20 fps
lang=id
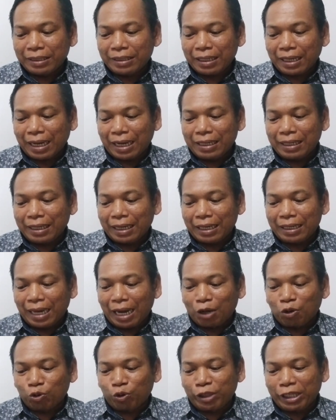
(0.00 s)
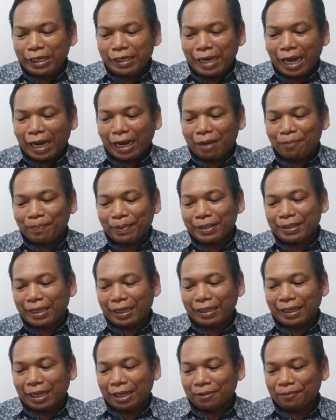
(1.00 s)
sekali-kali aku tidak akan
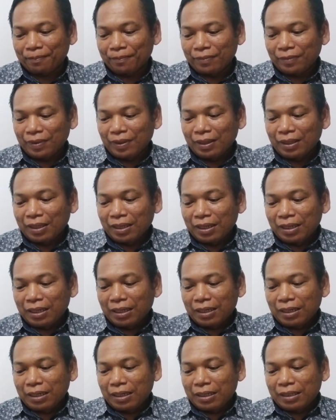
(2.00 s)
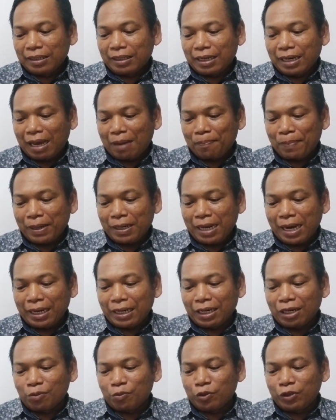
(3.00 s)
percaya." Delapan
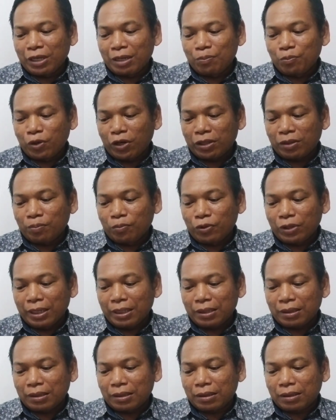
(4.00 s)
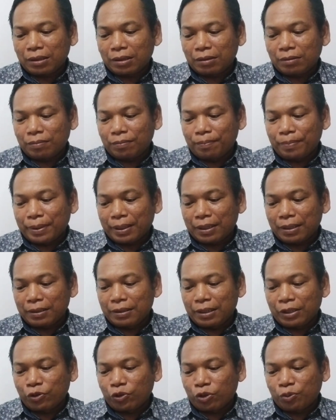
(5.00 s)
hari kemudian murid-murid ber,
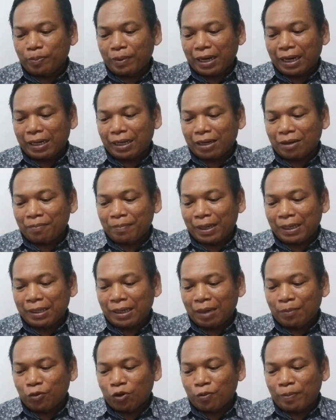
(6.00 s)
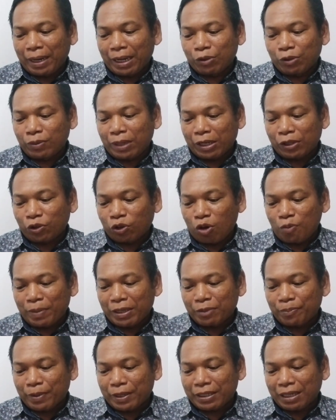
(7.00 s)
Yesus berada kembali dalam rumah itu dan
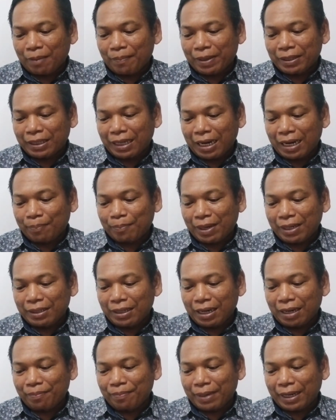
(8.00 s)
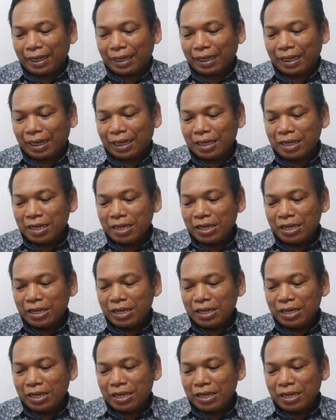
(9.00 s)
Thomas bersama-sama dengan mereka.